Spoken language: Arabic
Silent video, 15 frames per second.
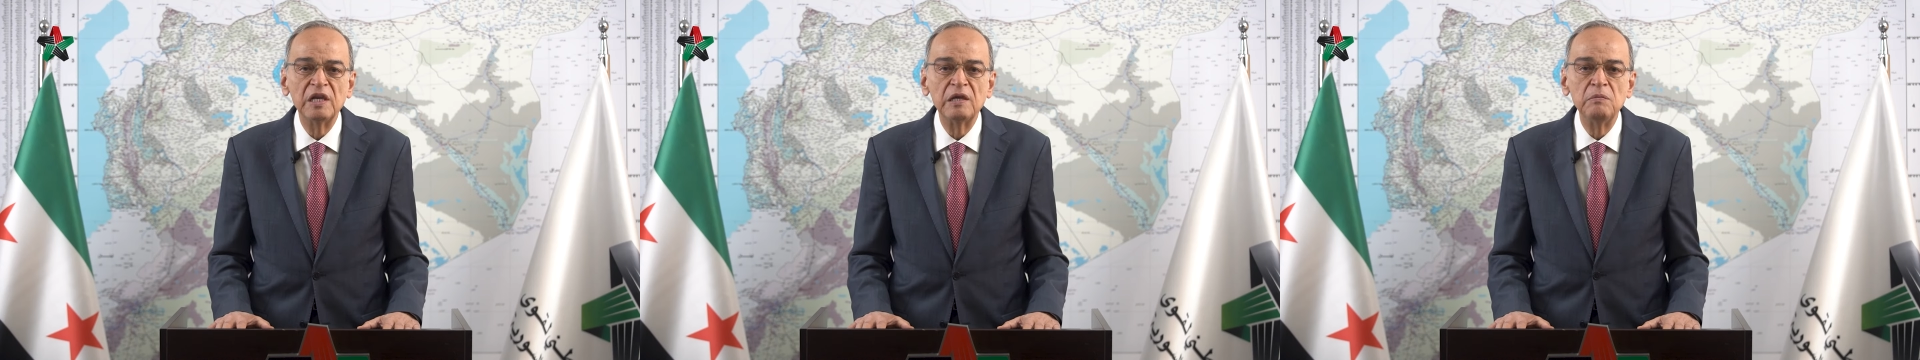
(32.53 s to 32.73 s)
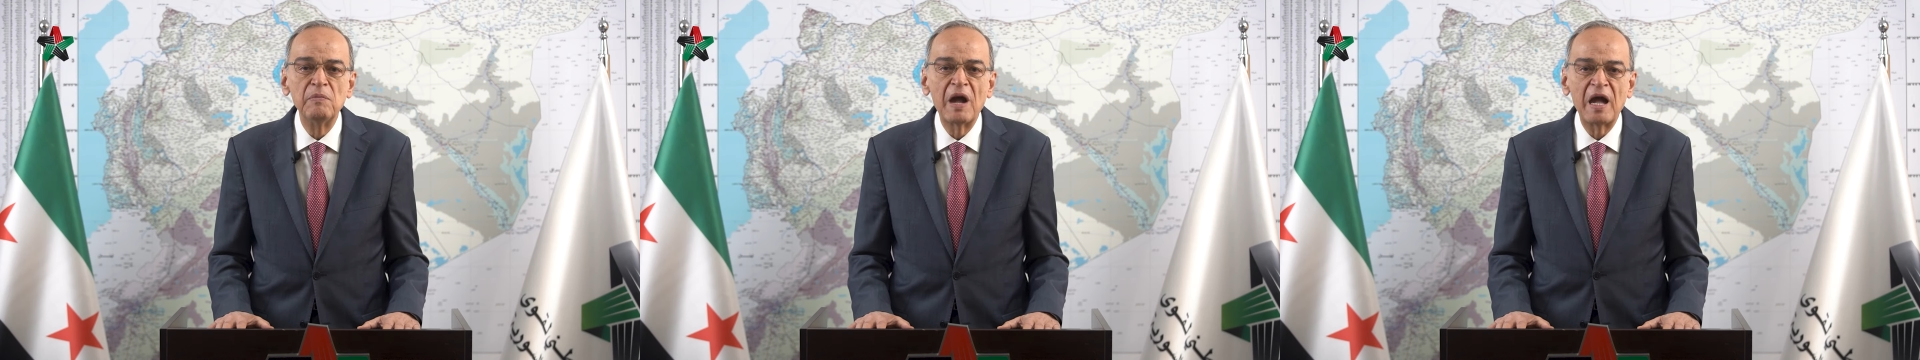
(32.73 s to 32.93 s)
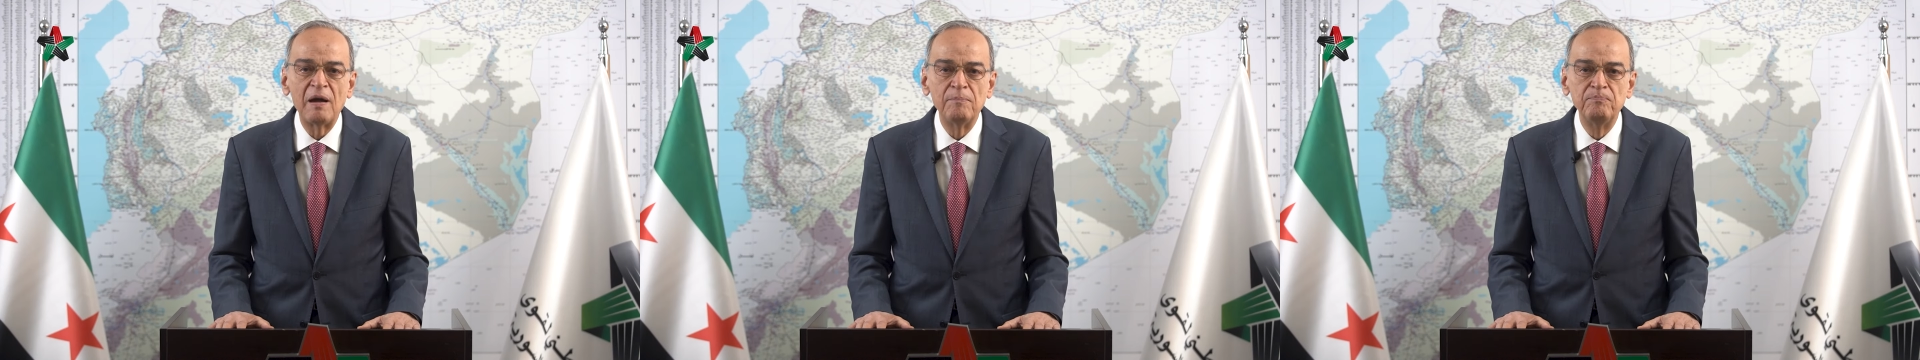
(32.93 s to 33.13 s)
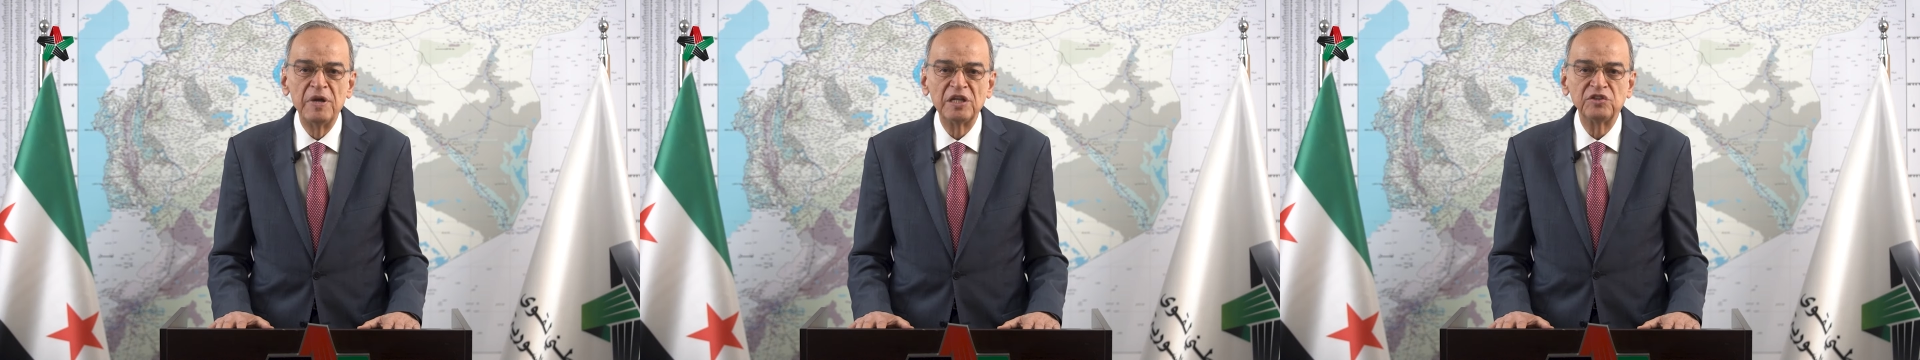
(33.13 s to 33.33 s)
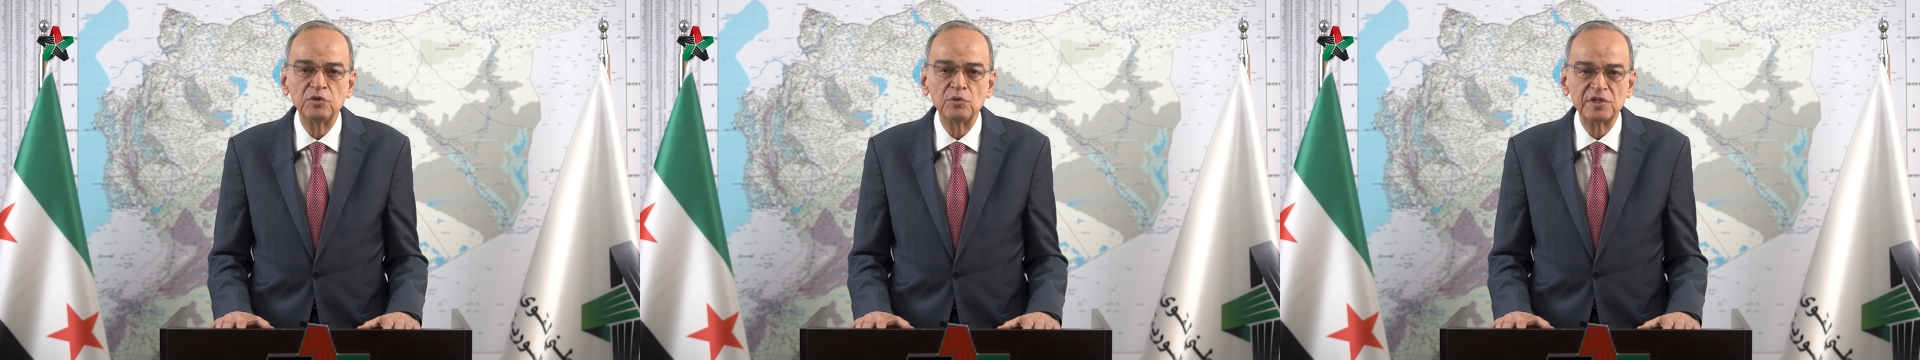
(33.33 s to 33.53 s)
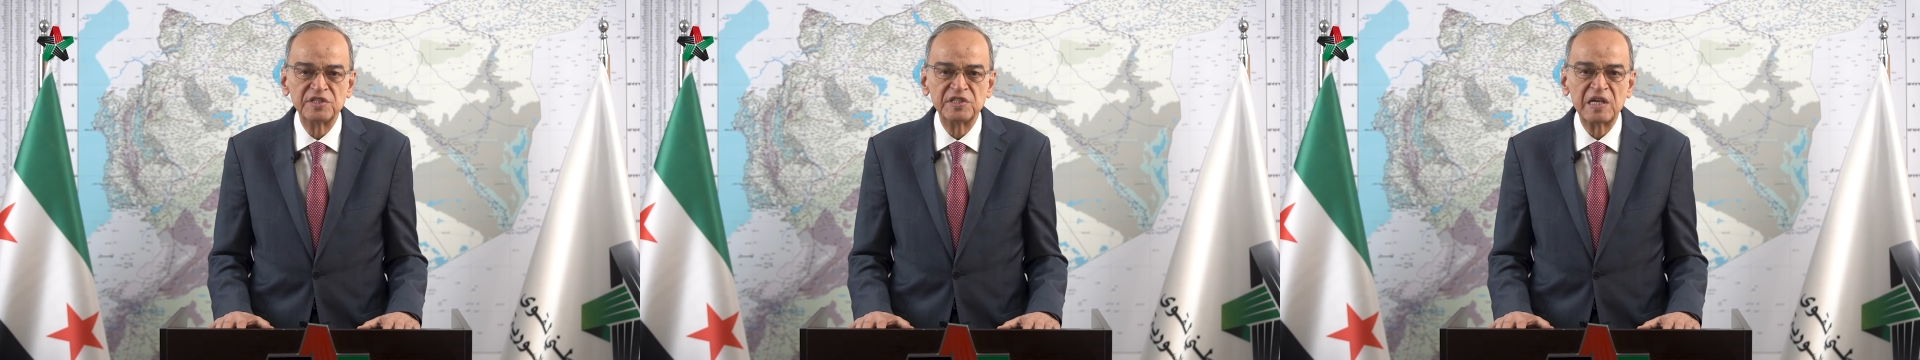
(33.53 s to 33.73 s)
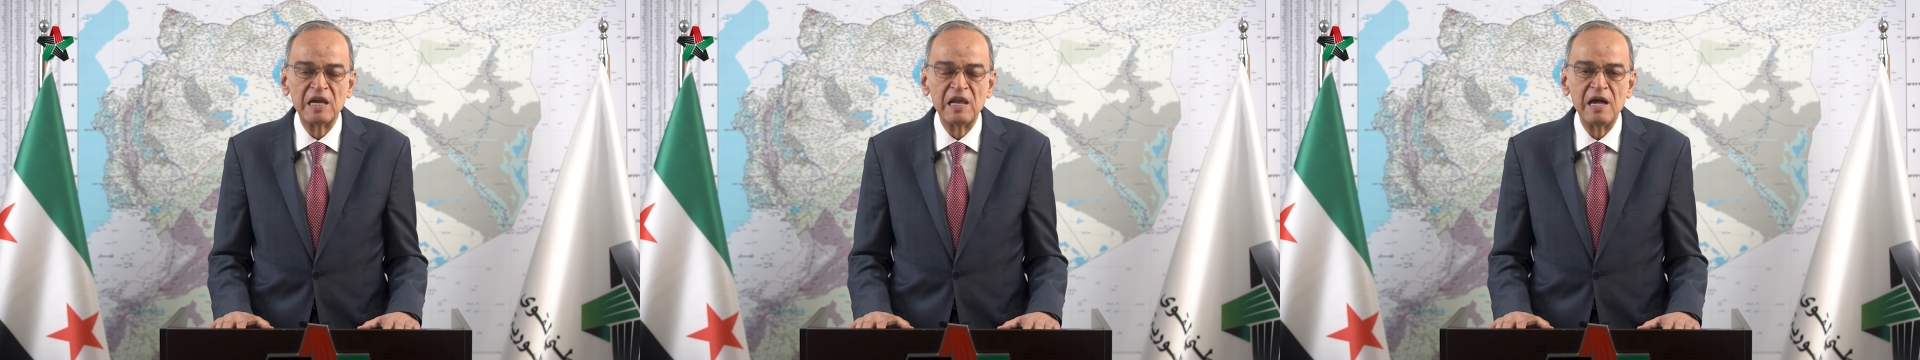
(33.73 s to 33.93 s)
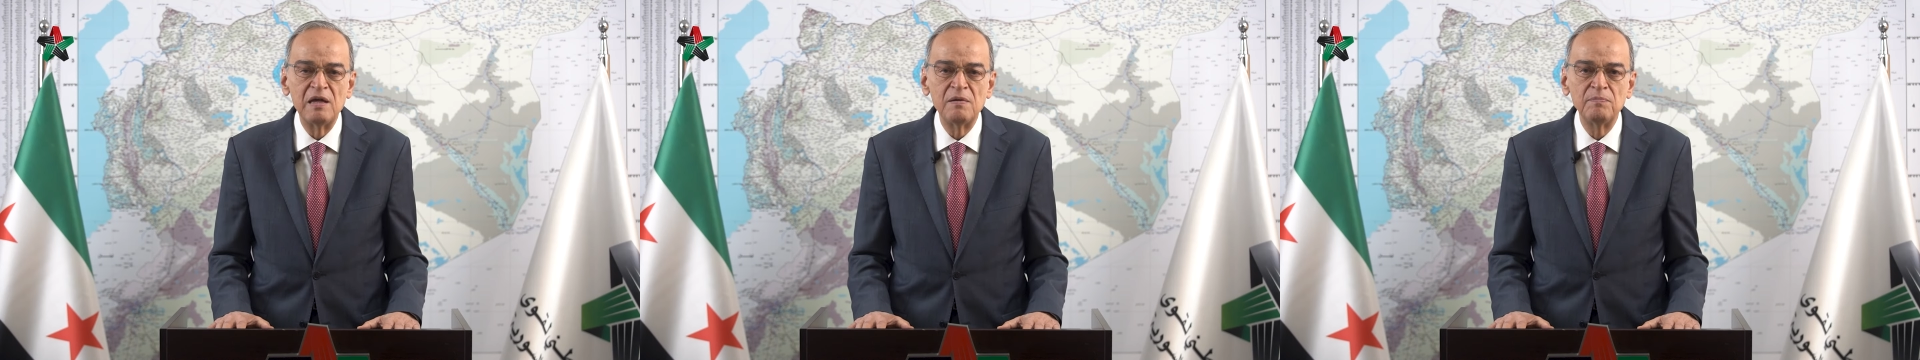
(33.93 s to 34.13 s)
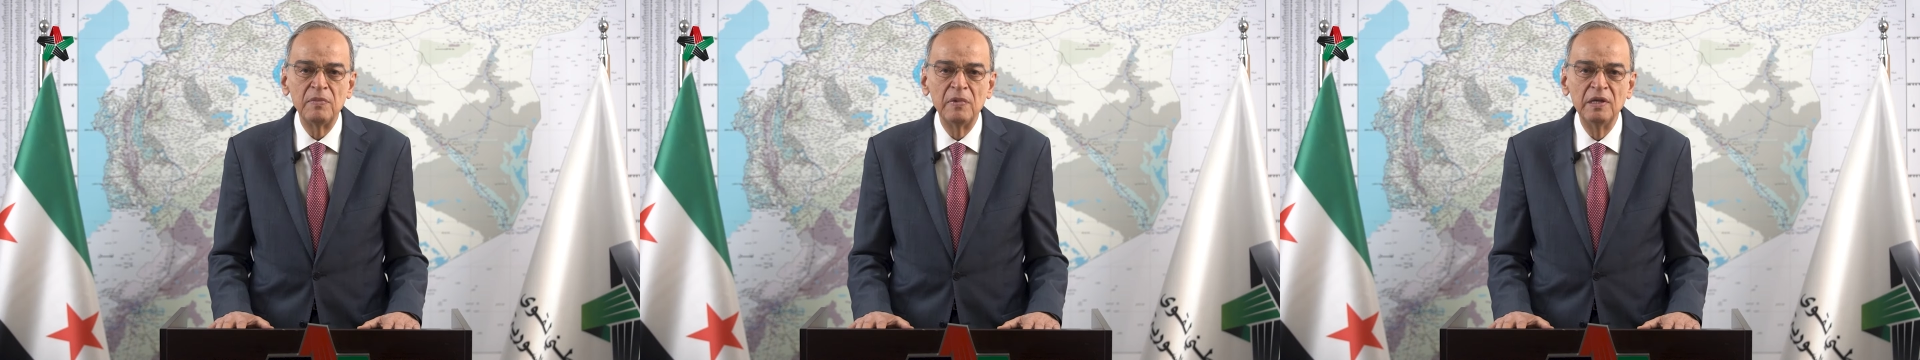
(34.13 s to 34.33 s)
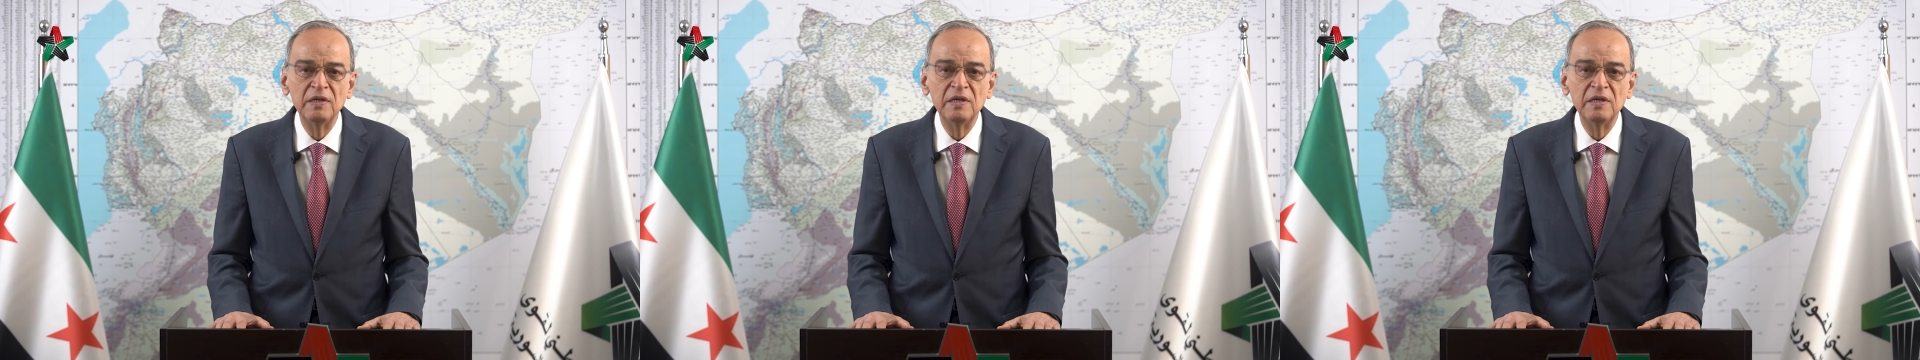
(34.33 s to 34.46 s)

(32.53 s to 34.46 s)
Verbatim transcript: المحبة والسلام